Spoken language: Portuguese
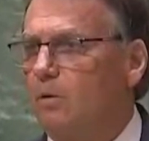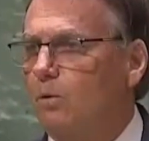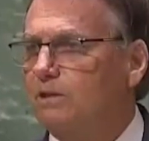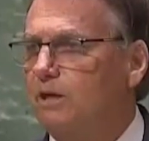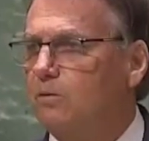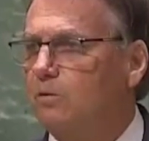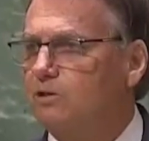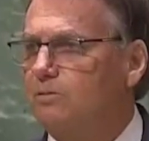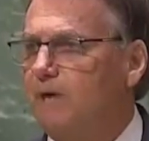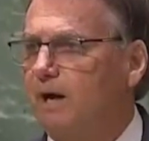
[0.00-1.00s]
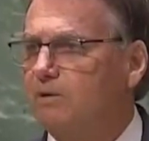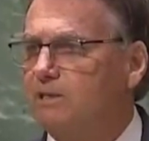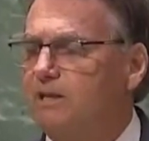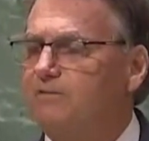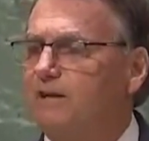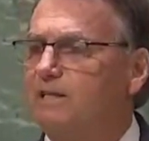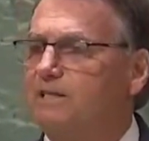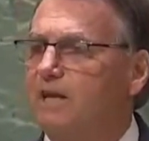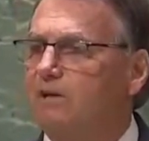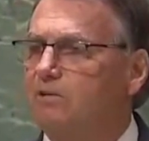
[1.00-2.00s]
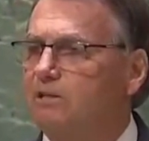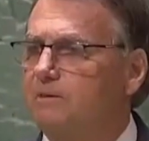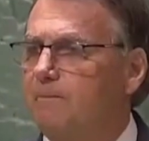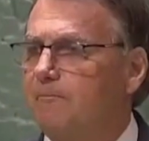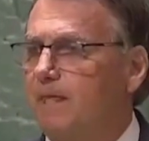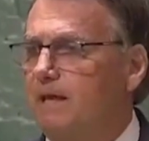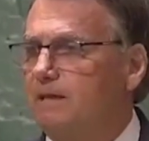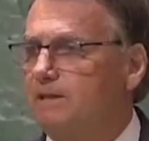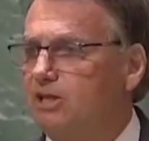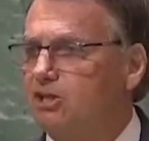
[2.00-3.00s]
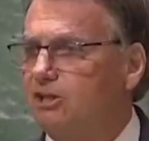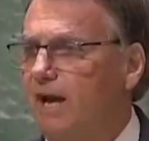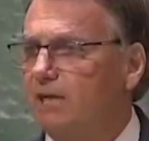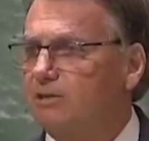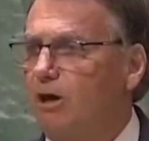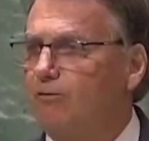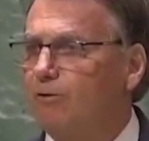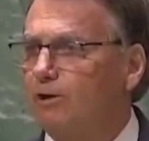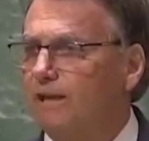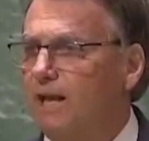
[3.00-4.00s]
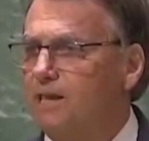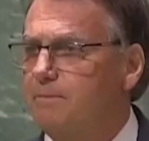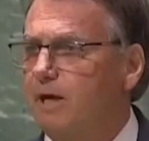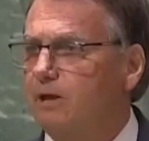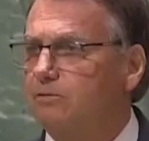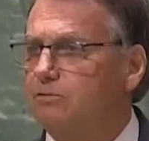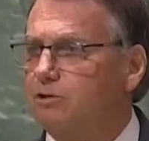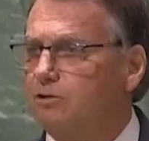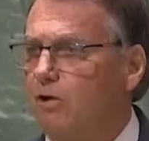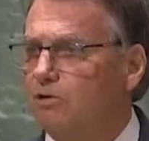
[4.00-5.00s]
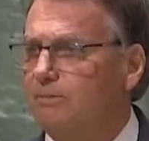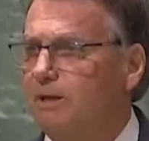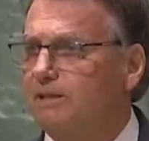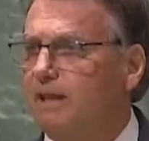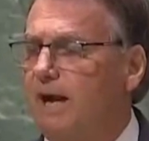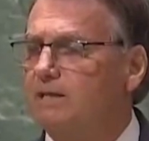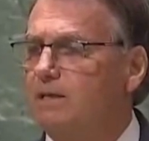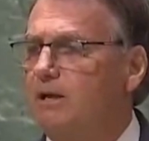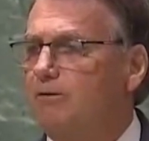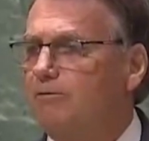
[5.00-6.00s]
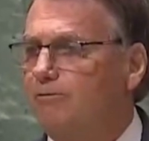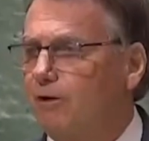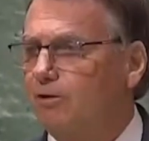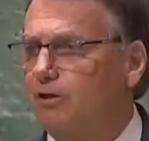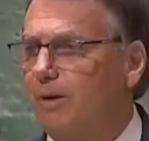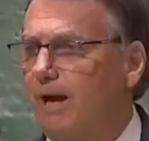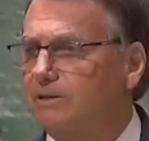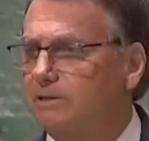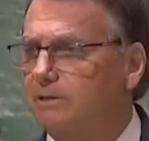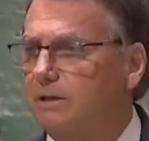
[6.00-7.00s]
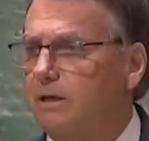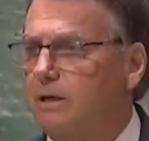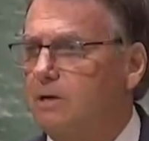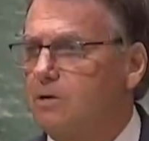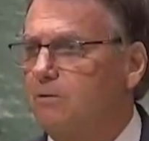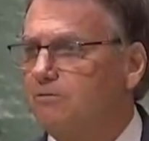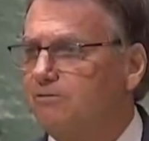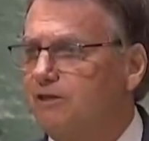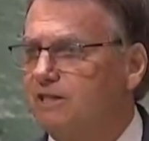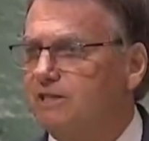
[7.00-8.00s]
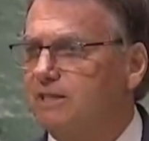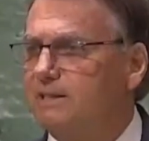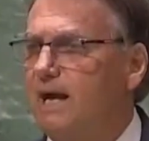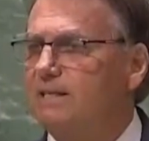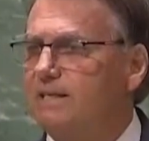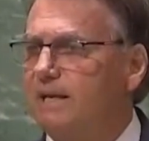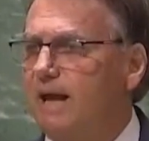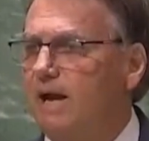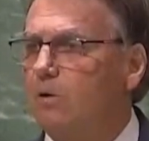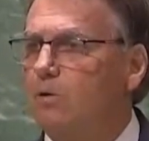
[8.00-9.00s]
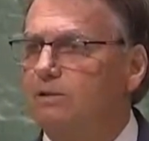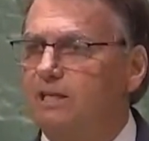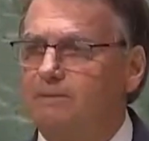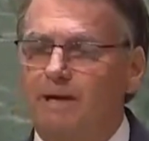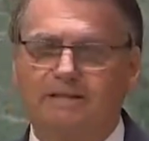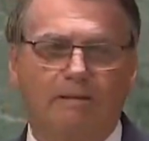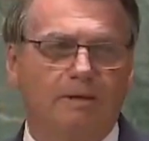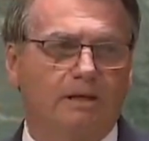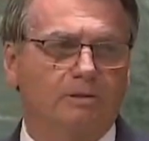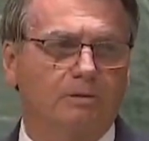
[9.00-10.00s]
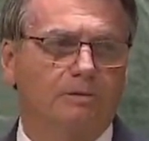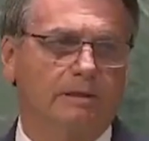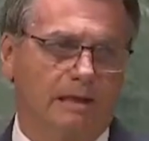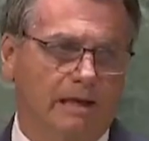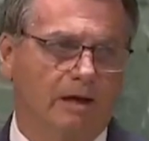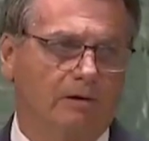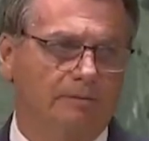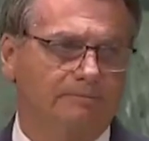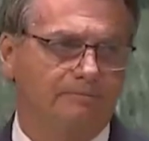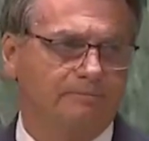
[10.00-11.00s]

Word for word: Os recursos humanos e financeiros destinados ao fortalecimento dos órgãos ambientais foram dobrados, com vistas a zerar o desmatamento ilegal.